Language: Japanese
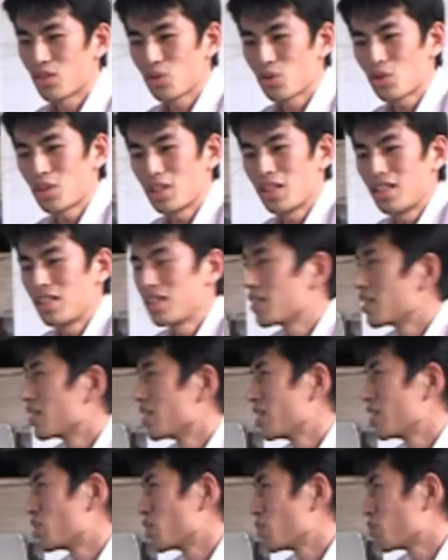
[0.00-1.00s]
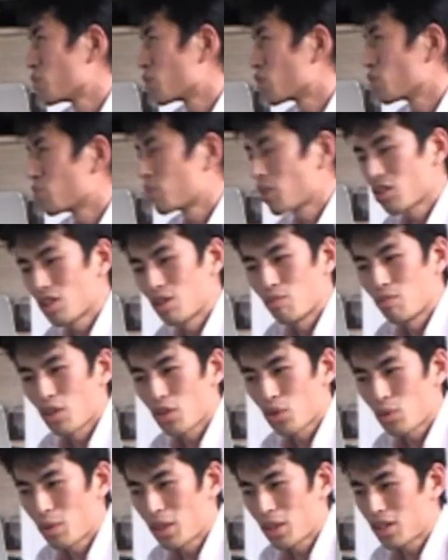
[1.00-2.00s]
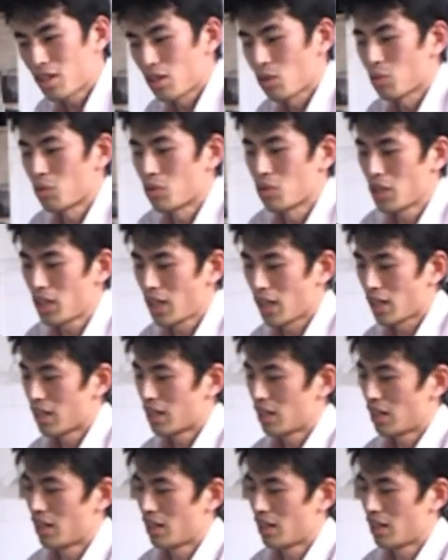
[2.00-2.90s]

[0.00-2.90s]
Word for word: コトリン Eclipse プラグインまとめってところで、